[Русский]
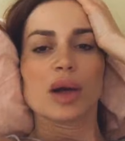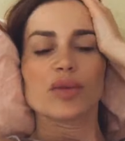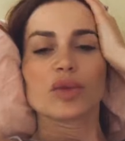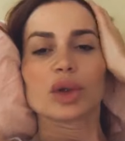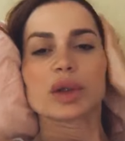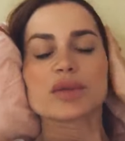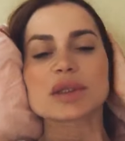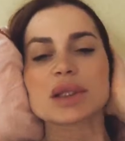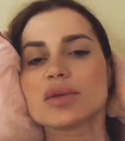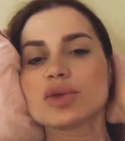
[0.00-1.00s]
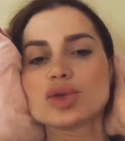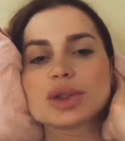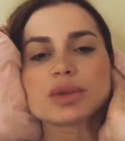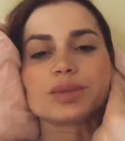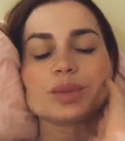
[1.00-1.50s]
Вот,
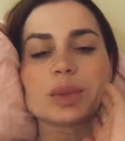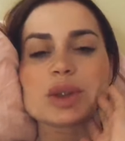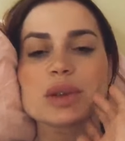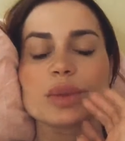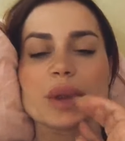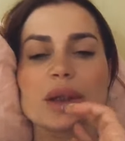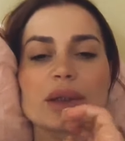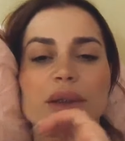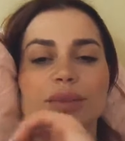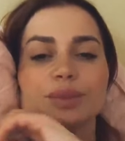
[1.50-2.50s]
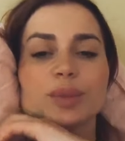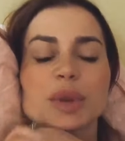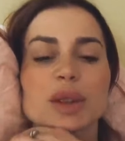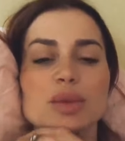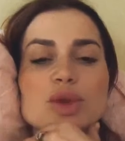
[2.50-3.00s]
восстановлюсь после проекта,
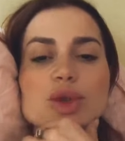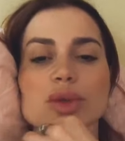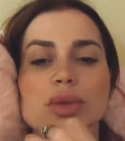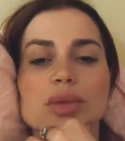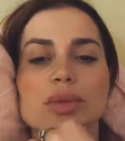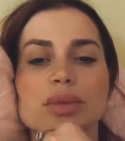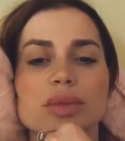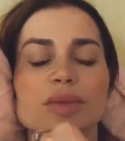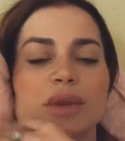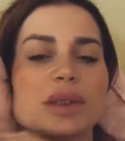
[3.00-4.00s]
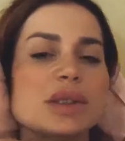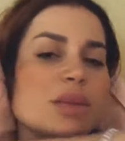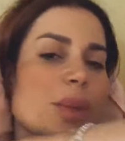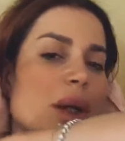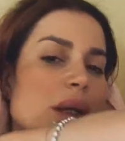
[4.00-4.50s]
потому что
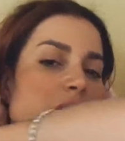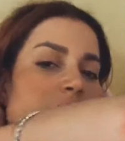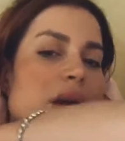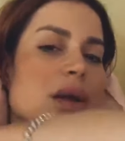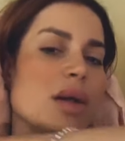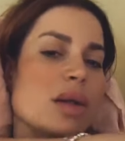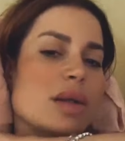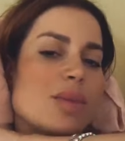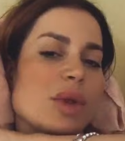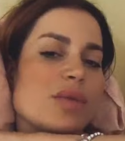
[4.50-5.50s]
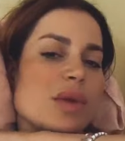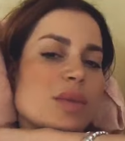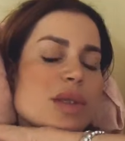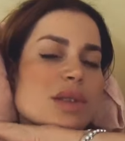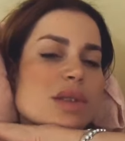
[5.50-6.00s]
недосыпание – не было
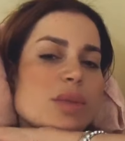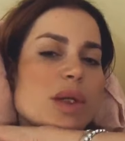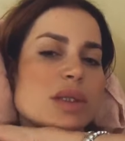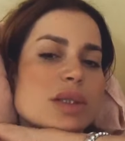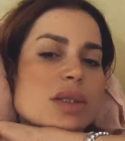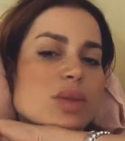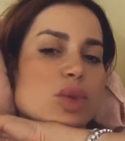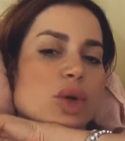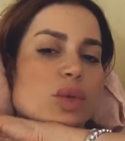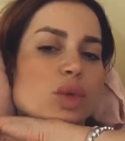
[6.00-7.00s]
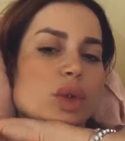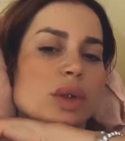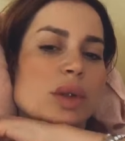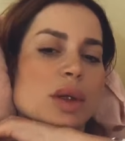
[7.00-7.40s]
времени заниматься собой, вот.